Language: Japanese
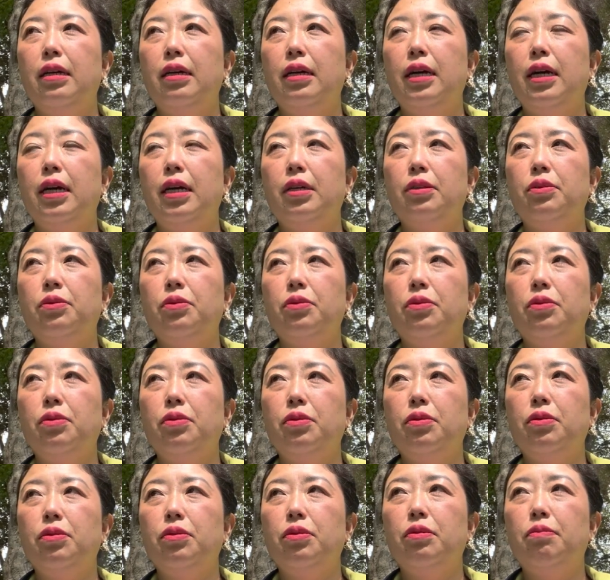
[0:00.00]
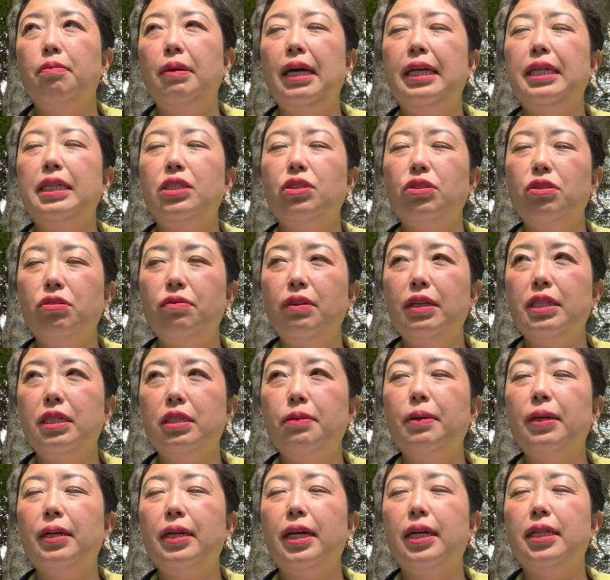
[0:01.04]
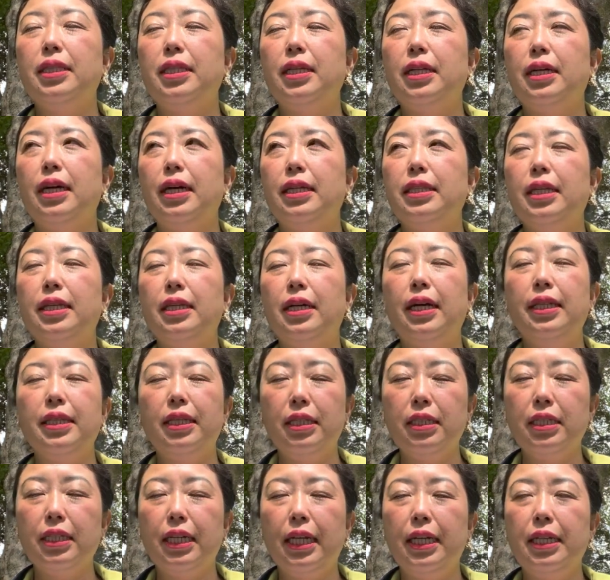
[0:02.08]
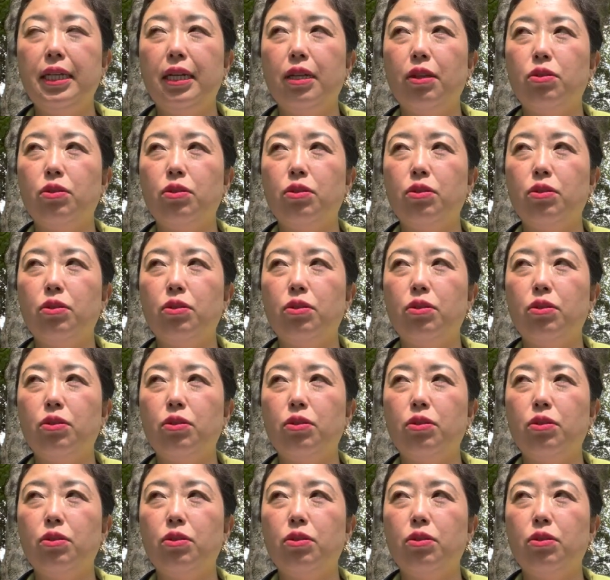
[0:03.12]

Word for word: あのまあ、移住は一番簡単、簡単、簡単じゃないんだけ